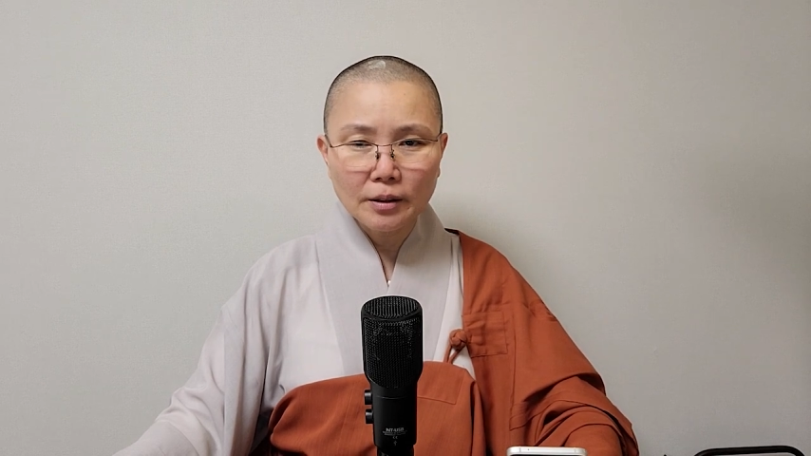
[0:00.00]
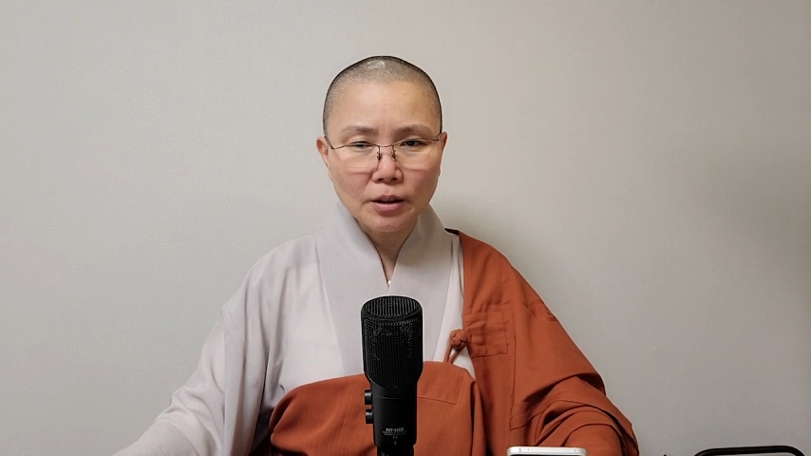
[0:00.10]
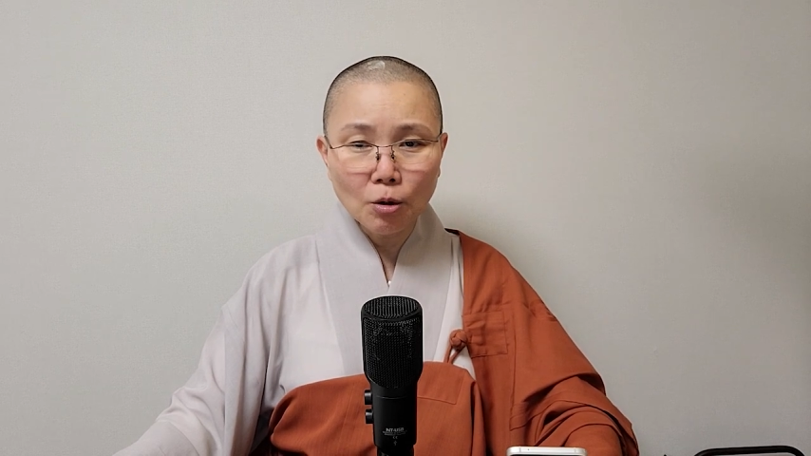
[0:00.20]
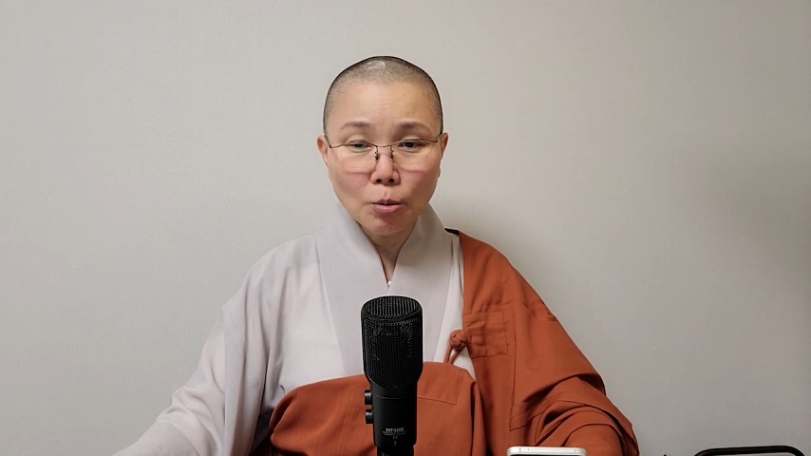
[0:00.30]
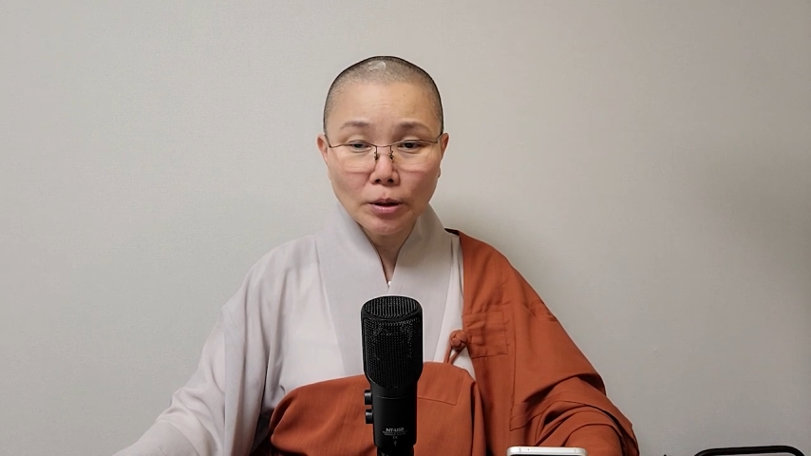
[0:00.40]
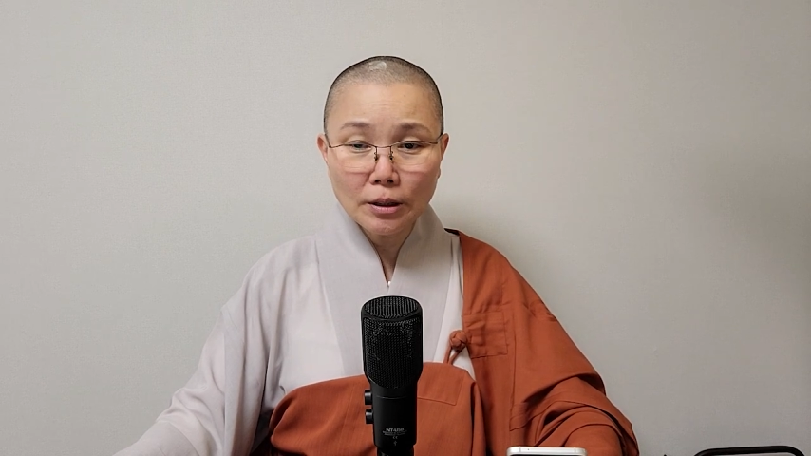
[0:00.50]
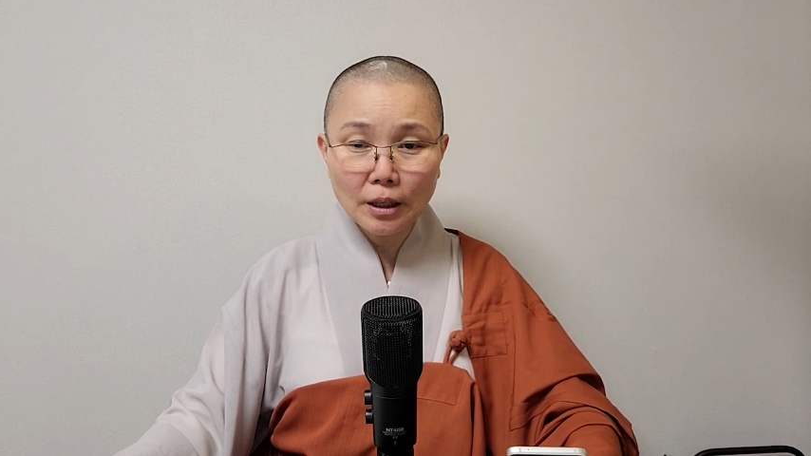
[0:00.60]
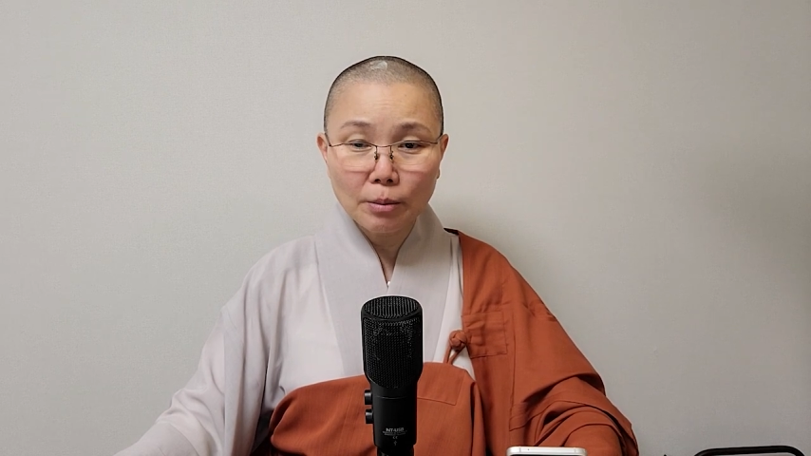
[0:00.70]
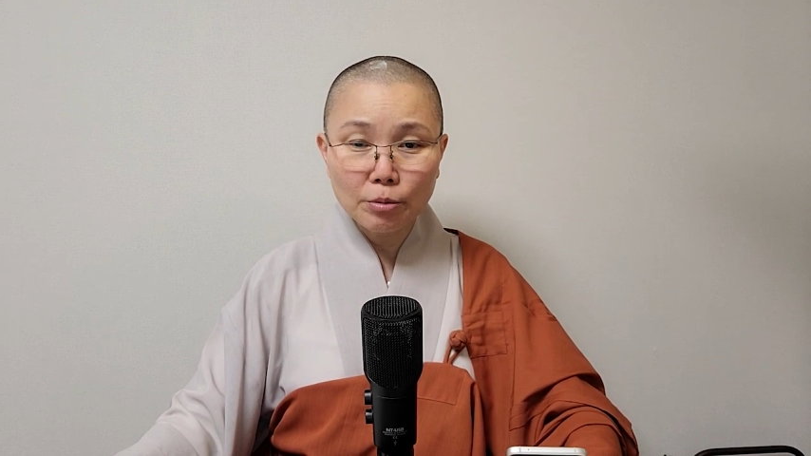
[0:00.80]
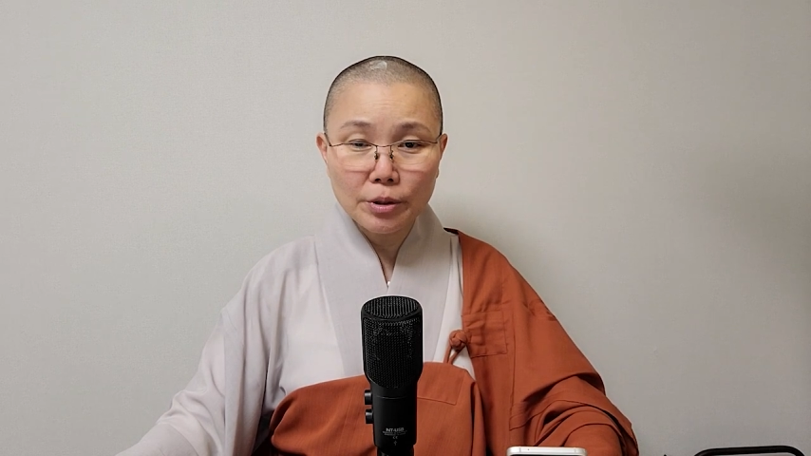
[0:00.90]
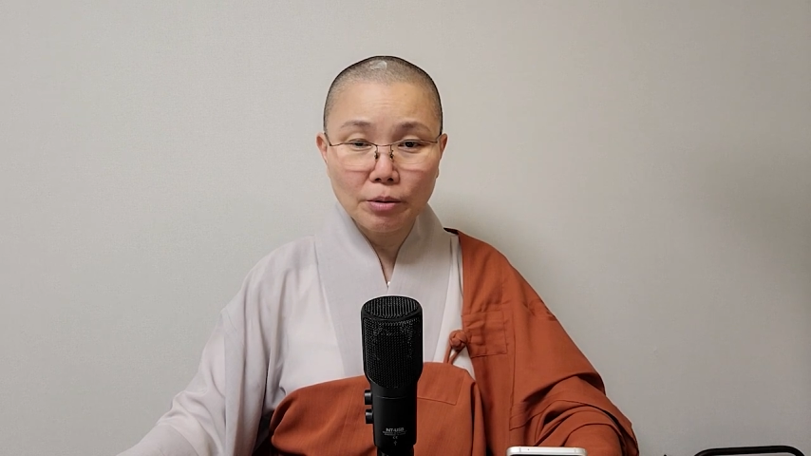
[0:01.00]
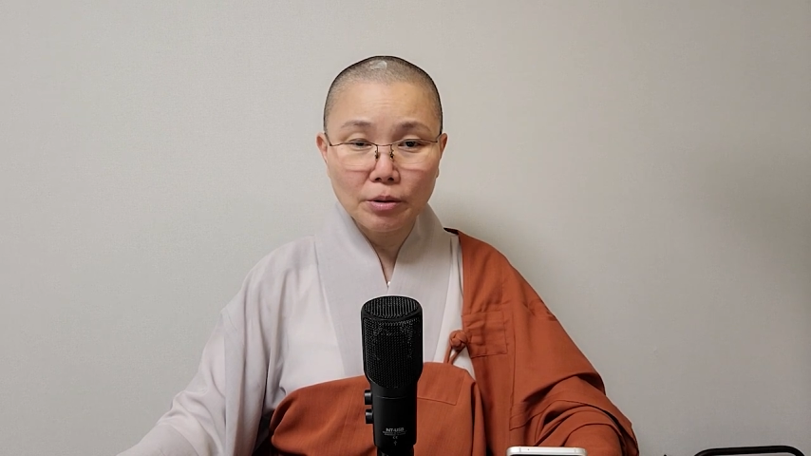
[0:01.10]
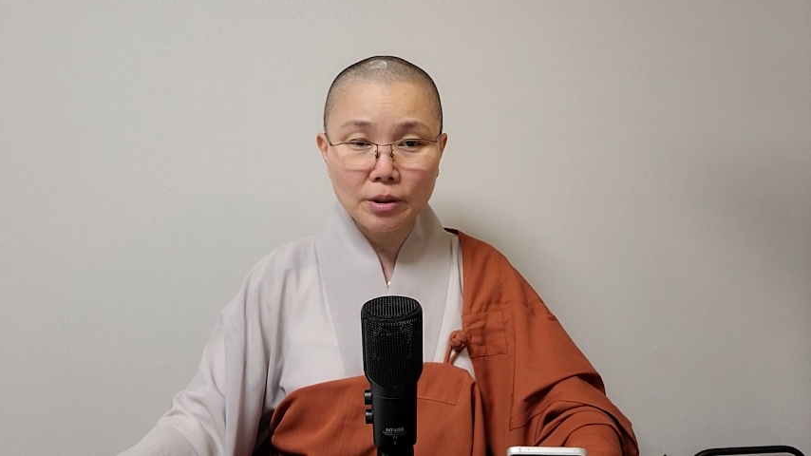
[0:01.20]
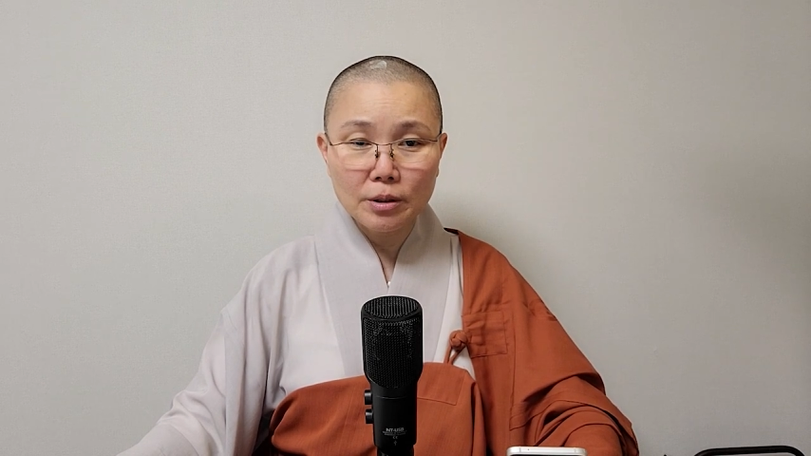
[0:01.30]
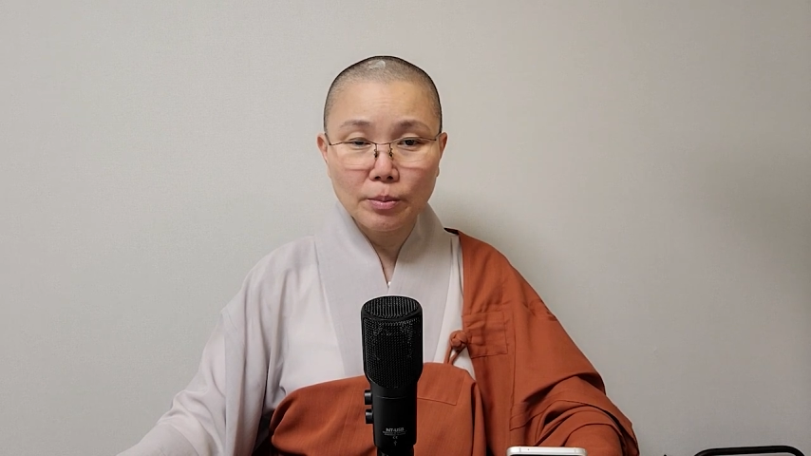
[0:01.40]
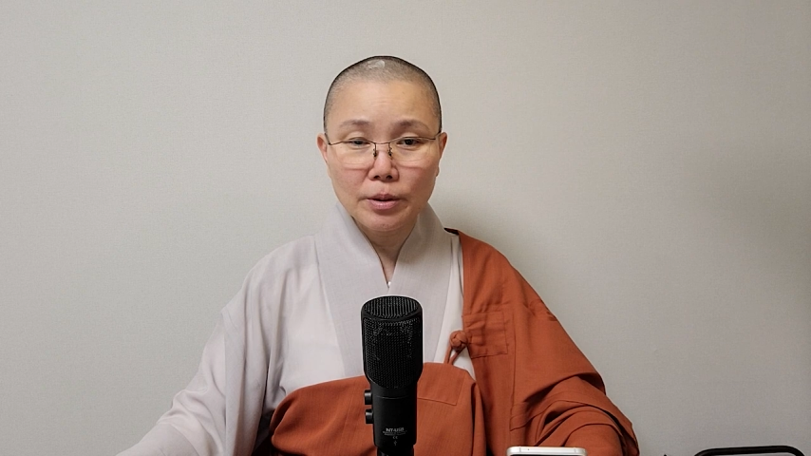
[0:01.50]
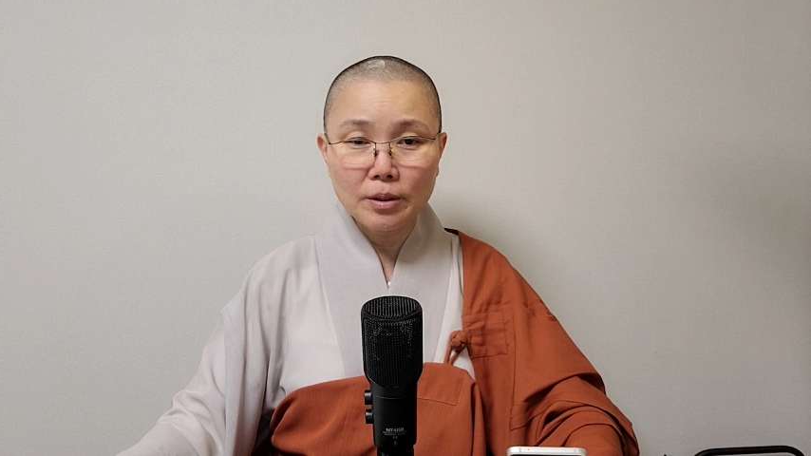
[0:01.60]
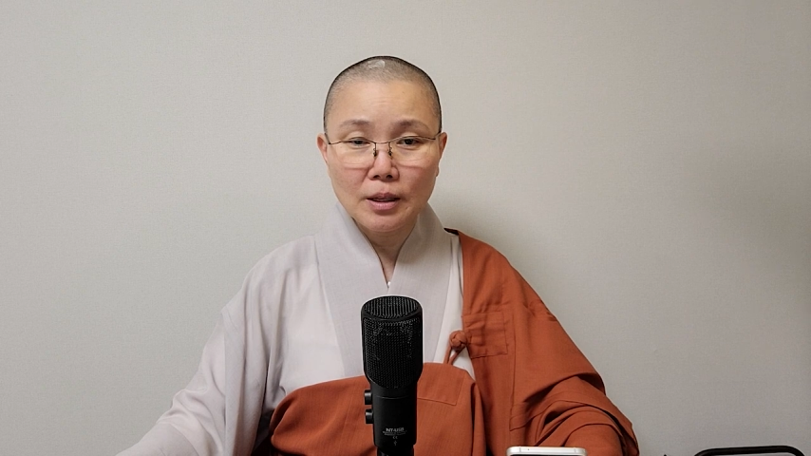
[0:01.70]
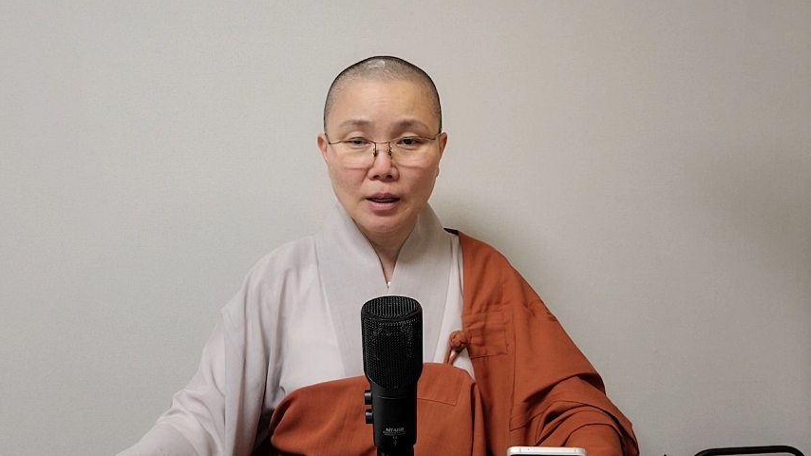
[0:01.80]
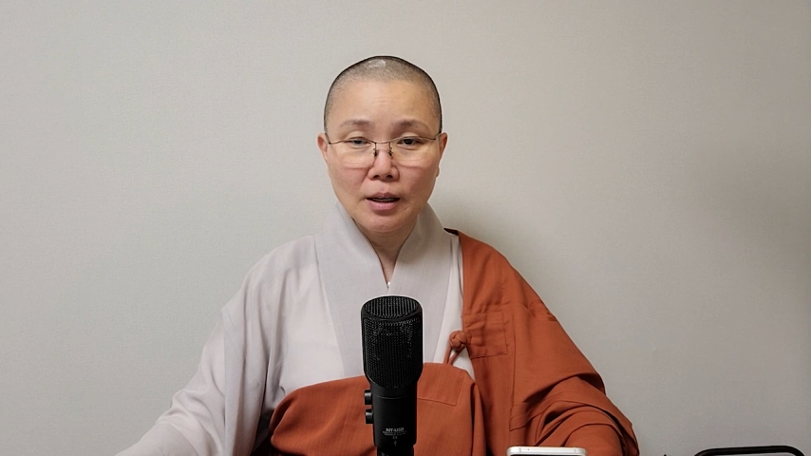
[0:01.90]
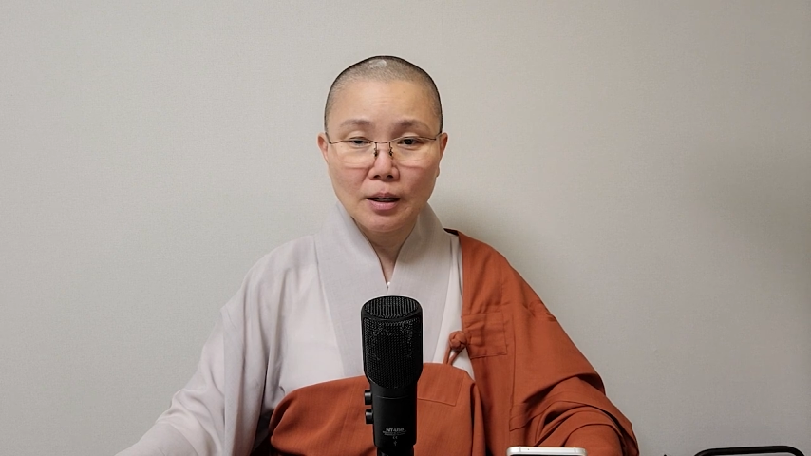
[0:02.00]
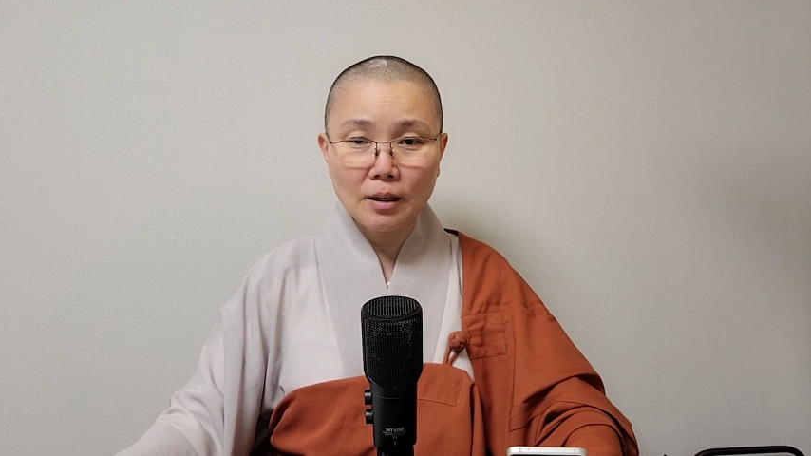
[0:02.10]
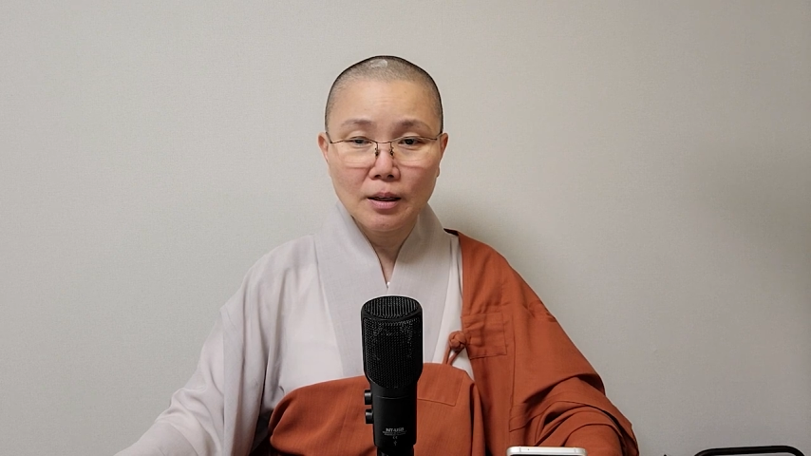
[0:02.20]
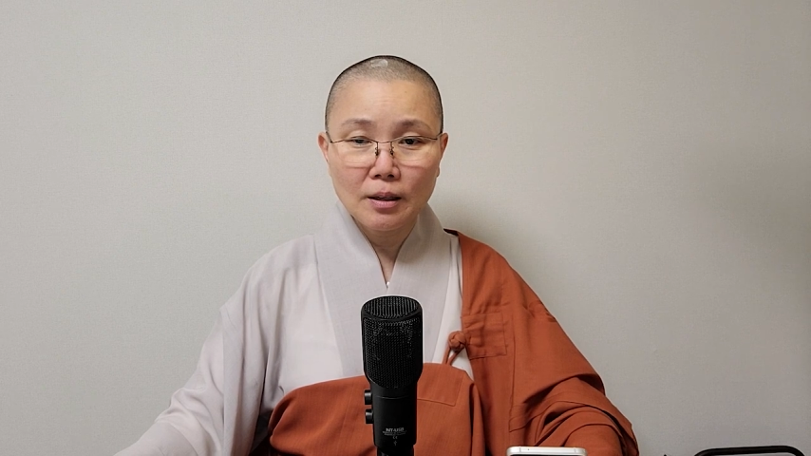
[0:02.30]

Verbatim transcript: 영원히 해보세요. 거기서 벗어나나